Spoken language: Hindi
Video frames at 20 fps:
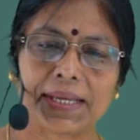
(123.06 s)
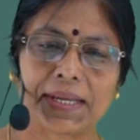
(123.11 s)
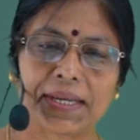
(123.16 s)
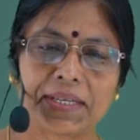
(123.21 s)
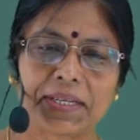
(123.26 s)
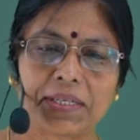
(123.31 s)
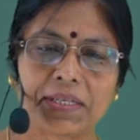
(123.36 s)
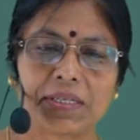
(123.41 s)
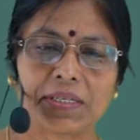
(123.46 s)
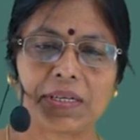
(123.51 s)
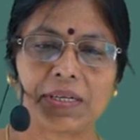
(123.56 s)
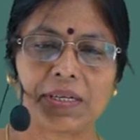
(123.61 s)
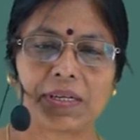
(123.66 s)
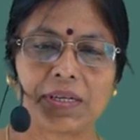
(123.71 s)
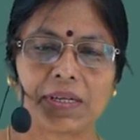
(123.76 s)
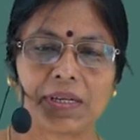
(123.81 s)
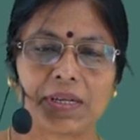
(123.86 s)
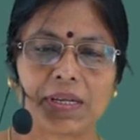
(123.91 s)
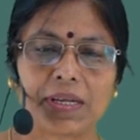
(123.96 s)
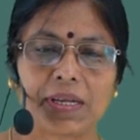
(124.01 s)
हैं
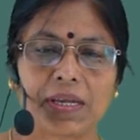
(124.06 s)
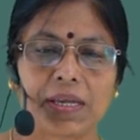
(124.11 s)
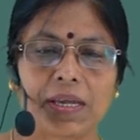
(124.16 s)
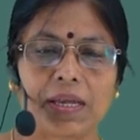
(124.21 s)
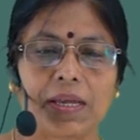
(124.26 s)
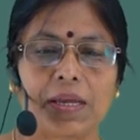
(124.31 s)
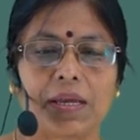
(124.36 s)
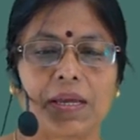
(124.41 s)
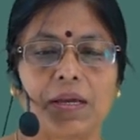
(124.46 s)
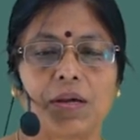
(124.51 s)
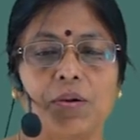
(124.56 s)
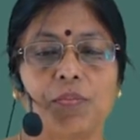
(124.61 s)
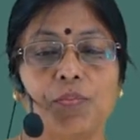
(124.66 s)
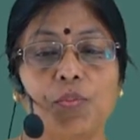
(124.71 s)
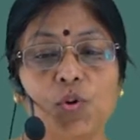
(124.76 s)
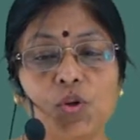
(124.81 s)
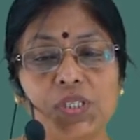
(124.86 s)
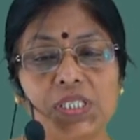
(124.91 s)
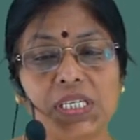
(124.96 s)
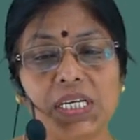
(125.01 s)

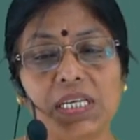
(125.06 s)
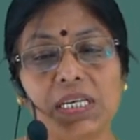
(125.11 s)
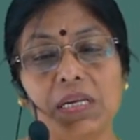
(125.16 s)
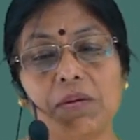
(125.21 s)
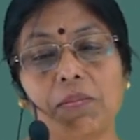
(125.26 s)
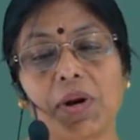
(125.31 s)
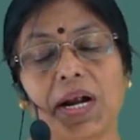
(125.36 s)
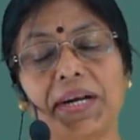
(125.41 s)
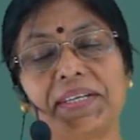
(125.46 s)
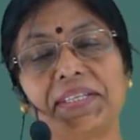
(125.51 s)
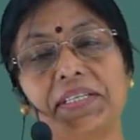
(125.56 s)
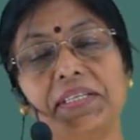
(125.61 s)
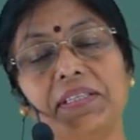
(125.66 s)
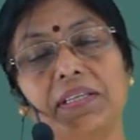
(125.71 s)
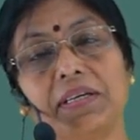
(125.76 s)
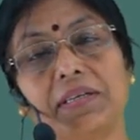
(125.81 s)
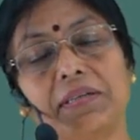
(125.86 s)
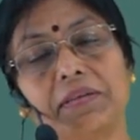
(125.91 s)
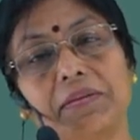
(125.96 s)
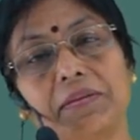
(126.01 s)
पूंजी निर्माण की
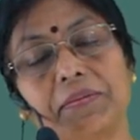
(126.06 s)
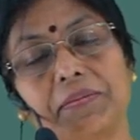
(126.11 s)
दर